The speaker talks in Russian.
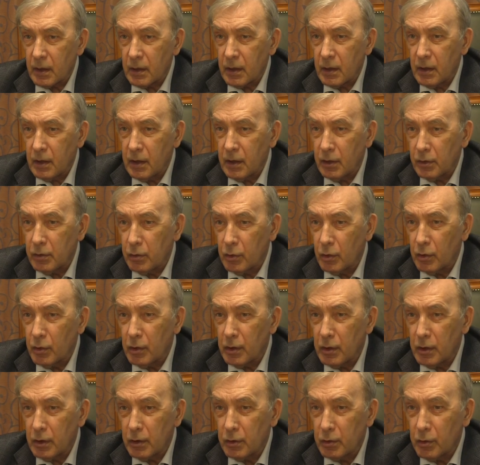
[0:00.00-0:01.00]
и то,
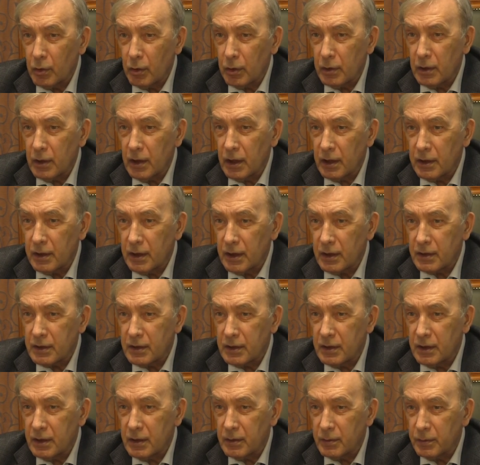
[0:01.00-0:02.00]
и то для нас
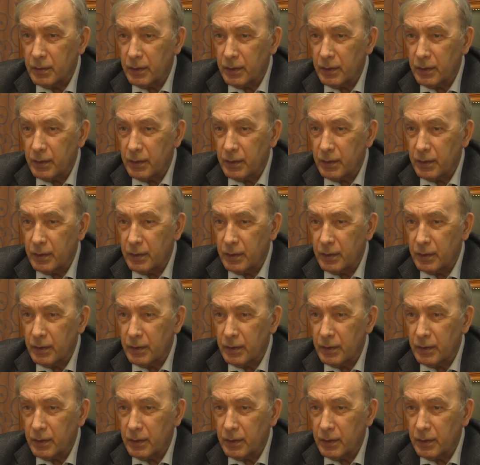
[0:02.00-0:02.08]
не,